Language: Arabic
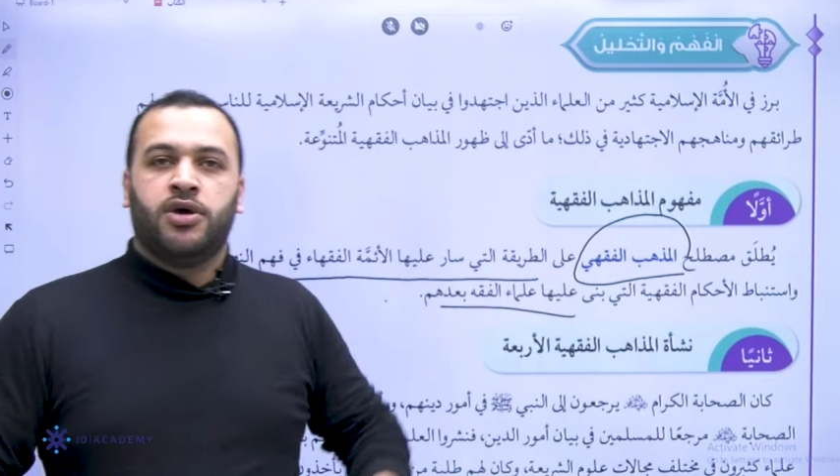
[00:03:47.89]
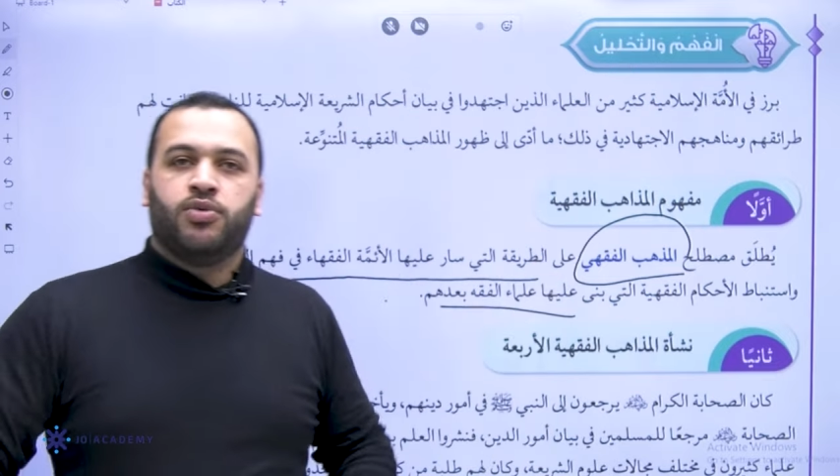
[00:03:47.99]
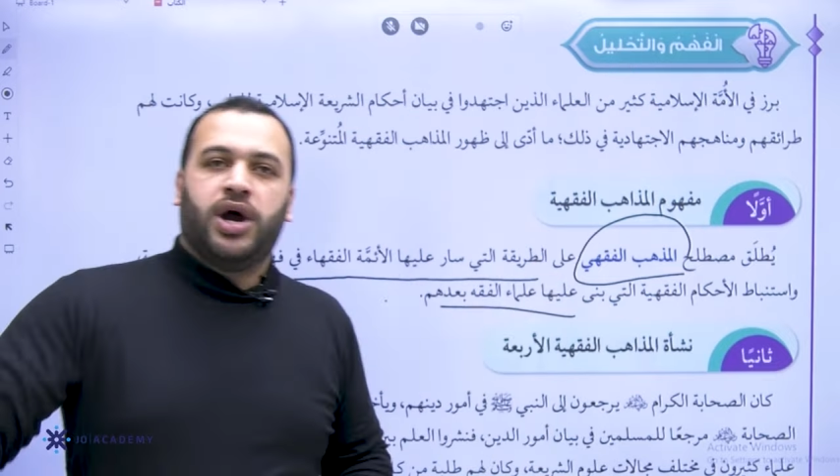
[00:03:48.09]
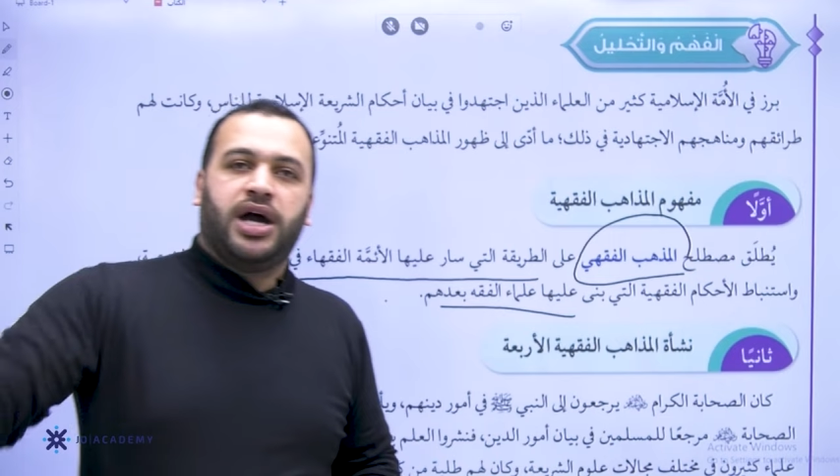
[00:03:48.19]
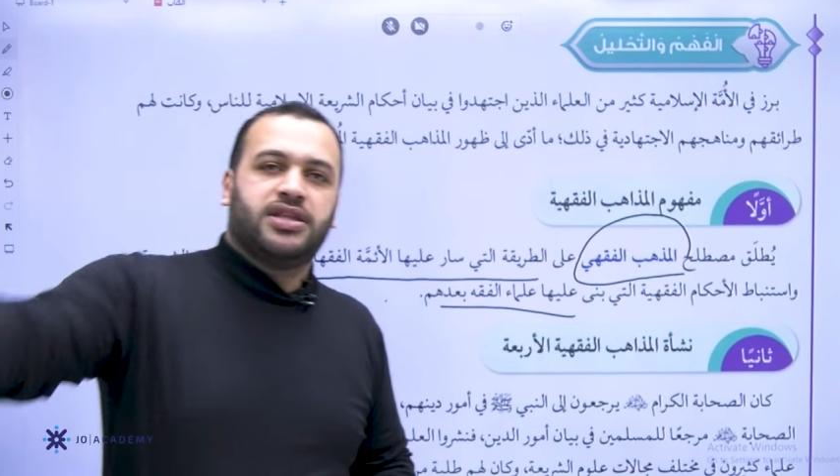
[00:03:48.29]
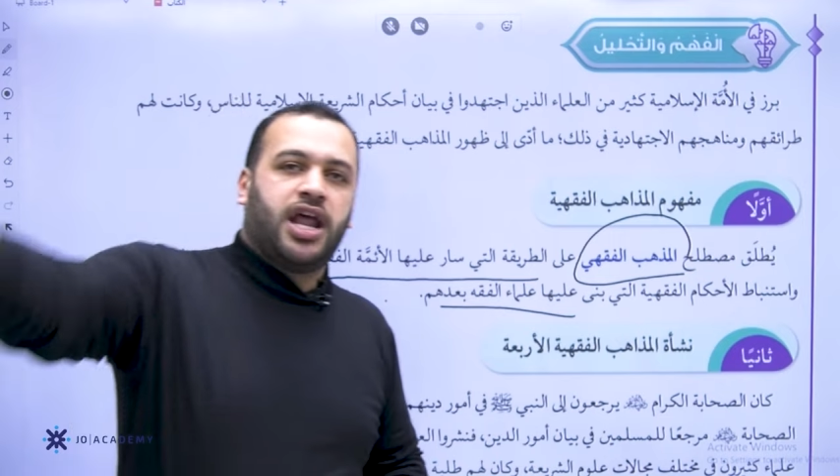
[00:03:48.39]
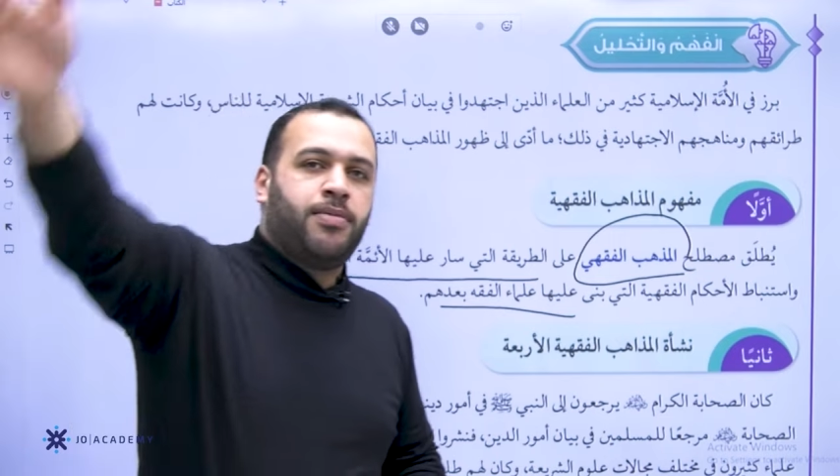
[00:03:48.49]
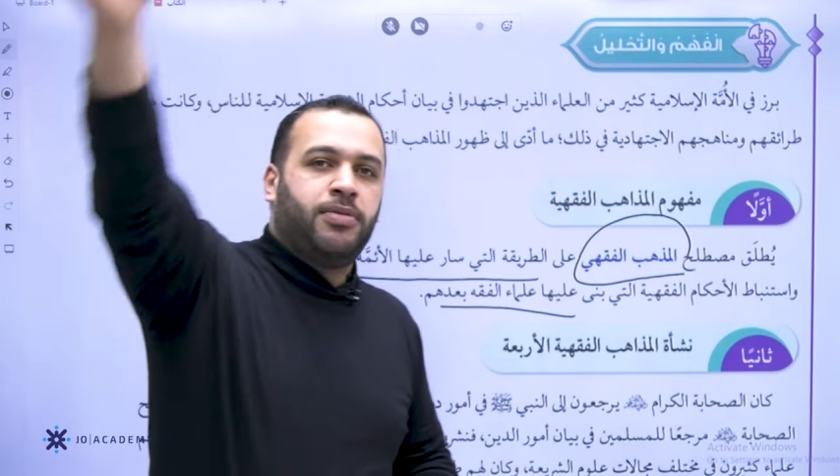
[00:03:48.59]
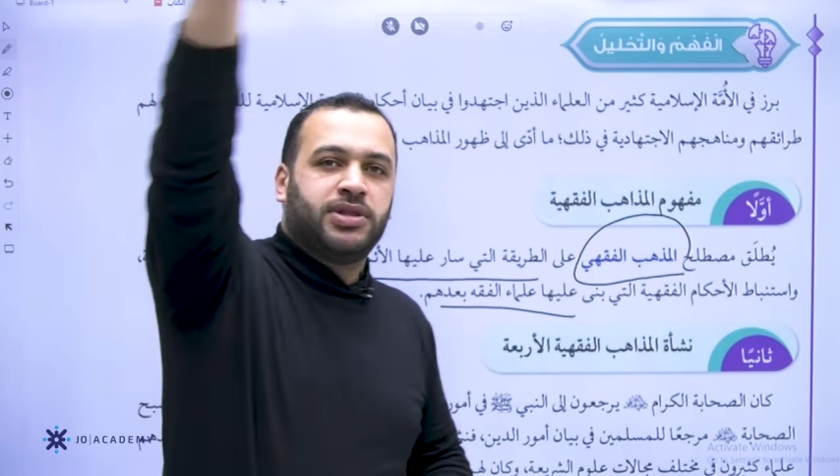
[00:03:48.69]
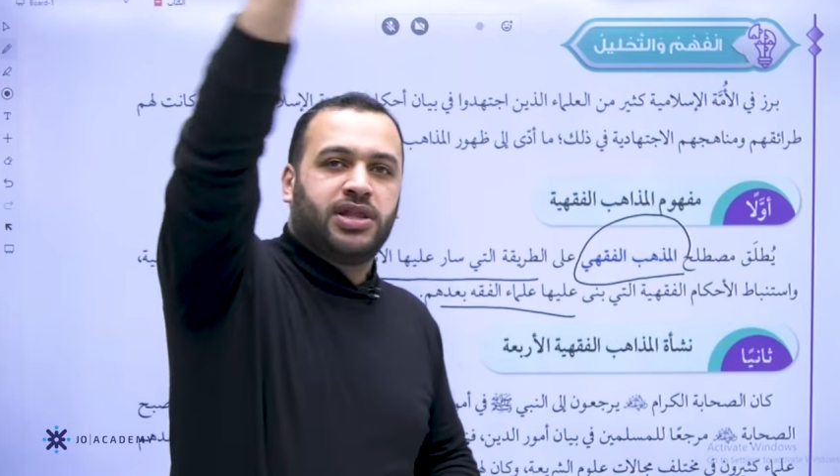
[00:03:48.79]
واحد
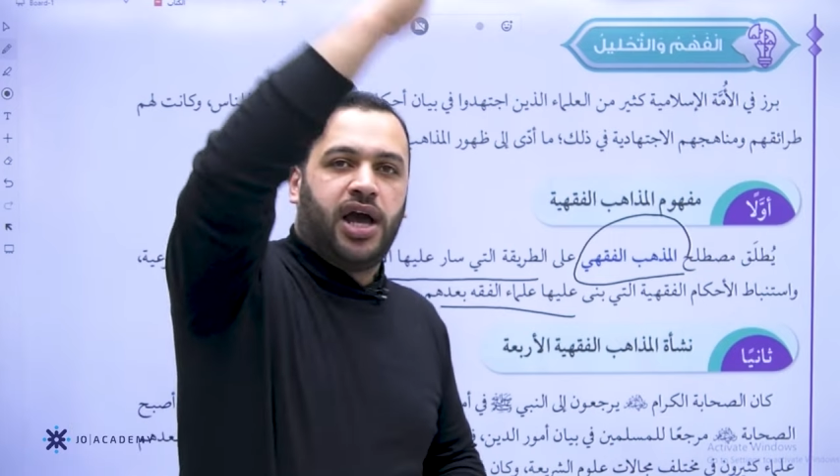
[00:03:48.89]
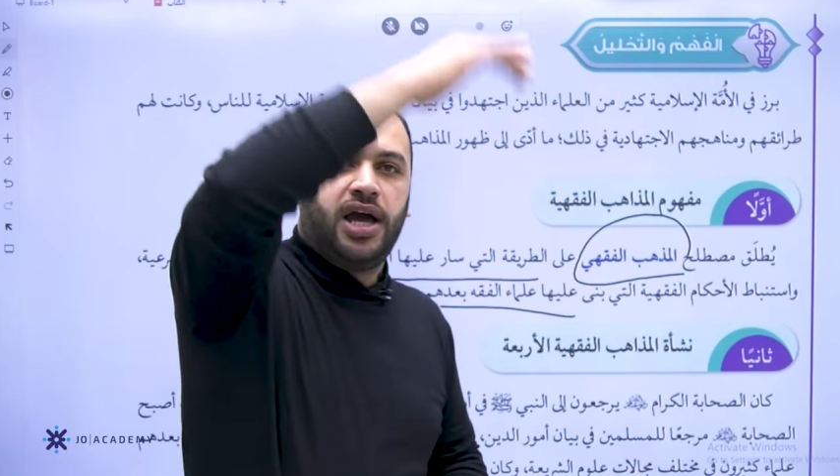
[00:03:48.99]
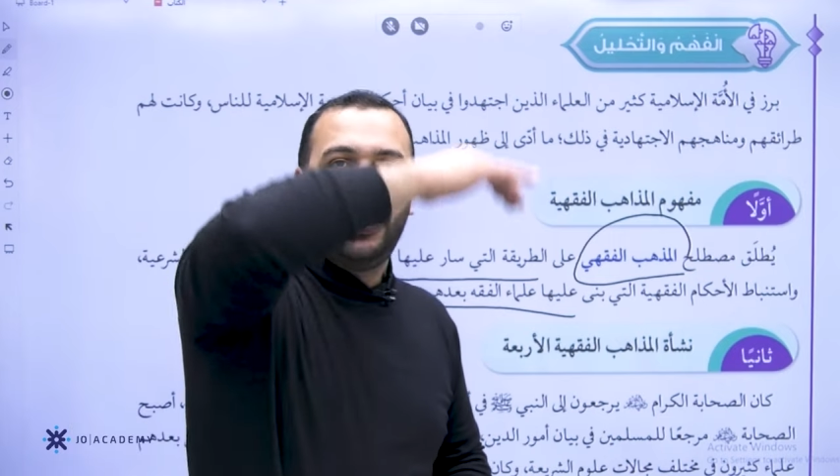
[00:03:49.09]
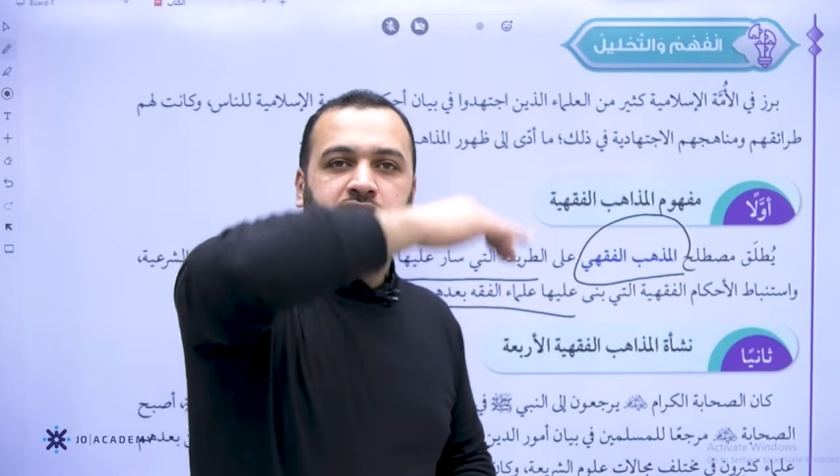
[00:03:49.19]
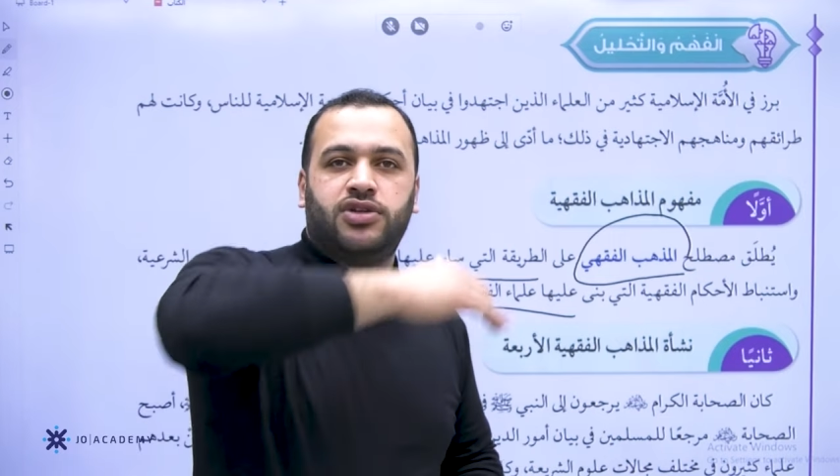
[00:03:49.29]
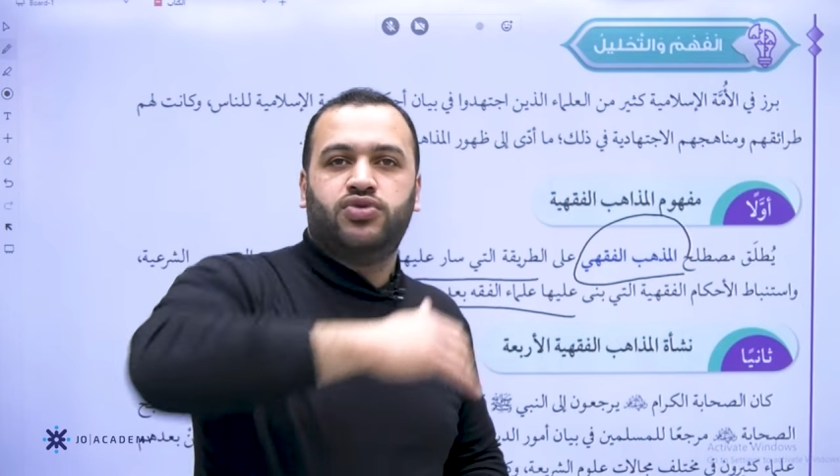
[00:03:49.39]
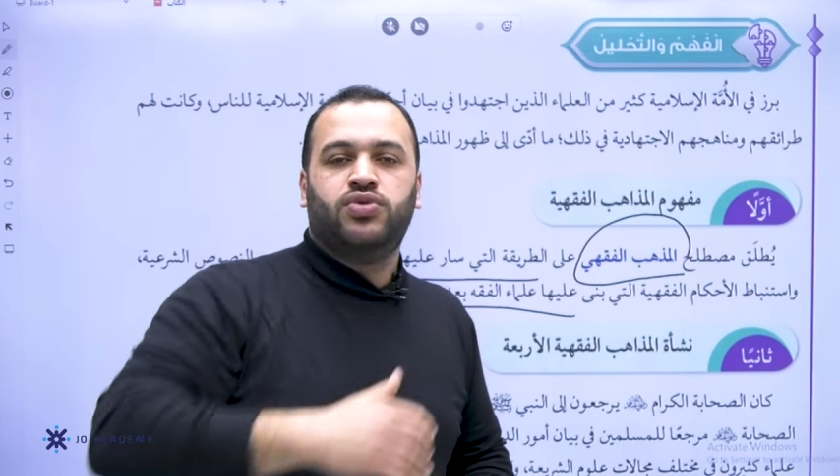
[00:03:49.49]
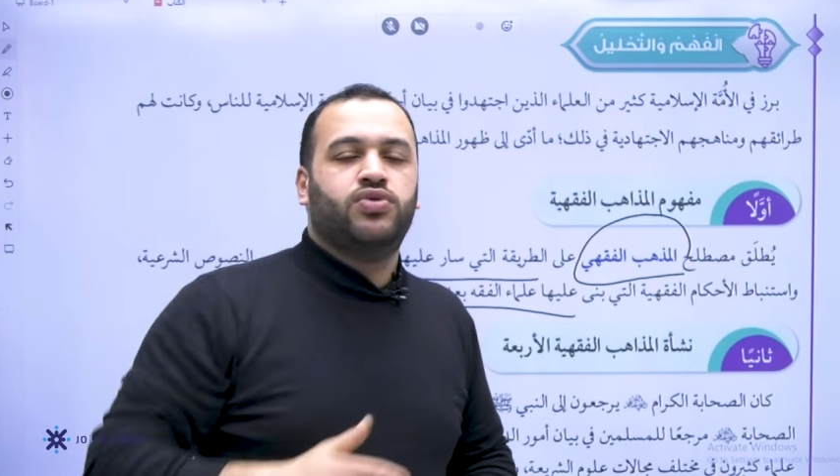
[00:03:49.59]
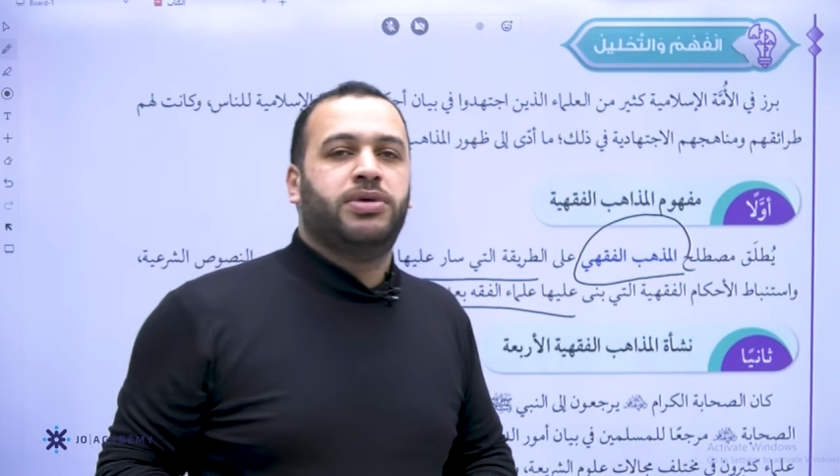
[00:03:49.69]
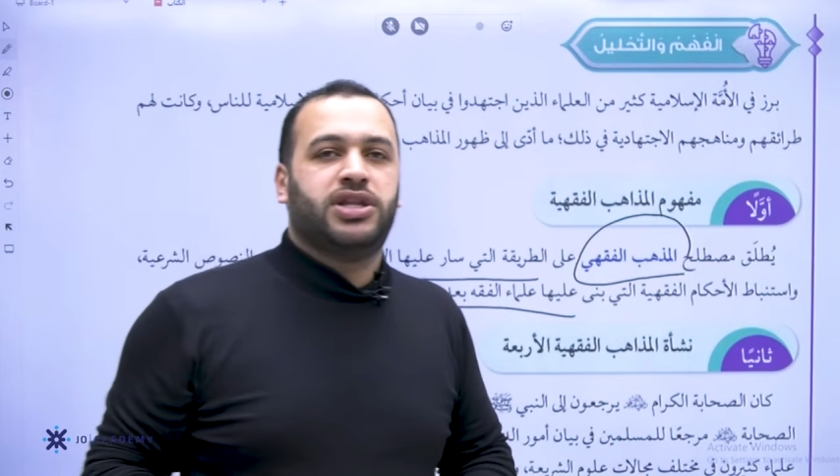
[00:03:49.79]
رابع بيطلع على
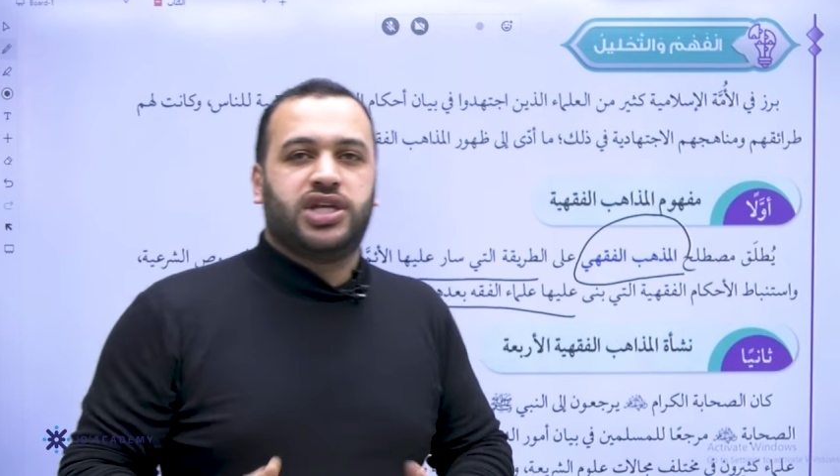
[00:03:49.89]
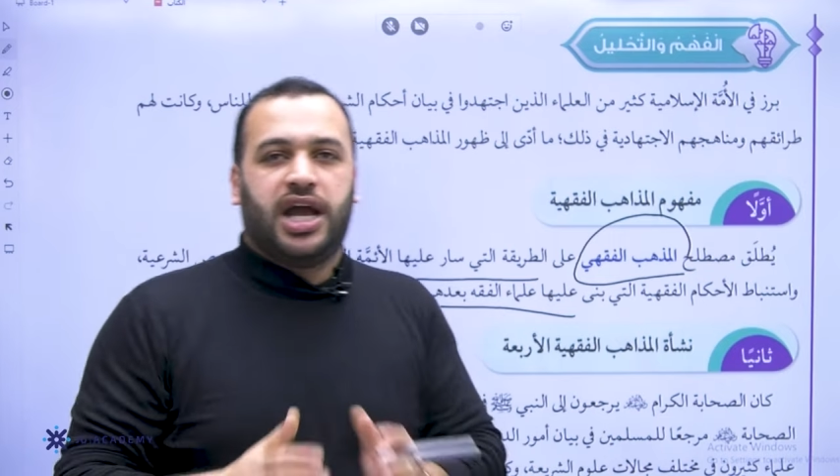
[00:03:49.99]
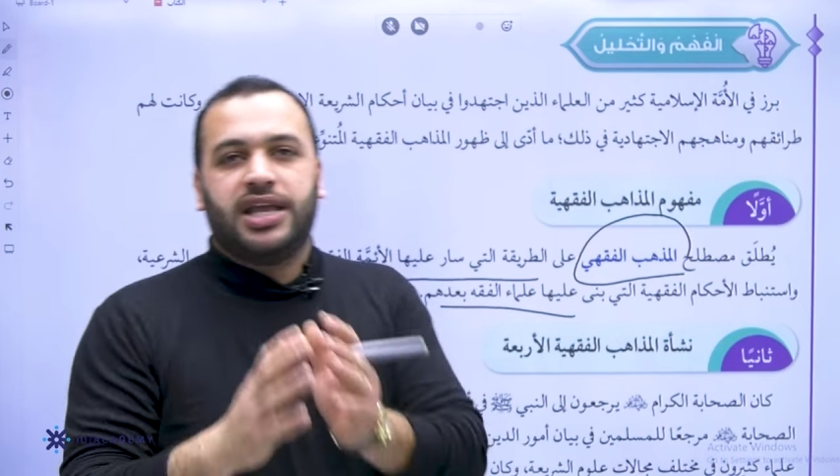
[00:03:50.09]
ايدون وبرجع،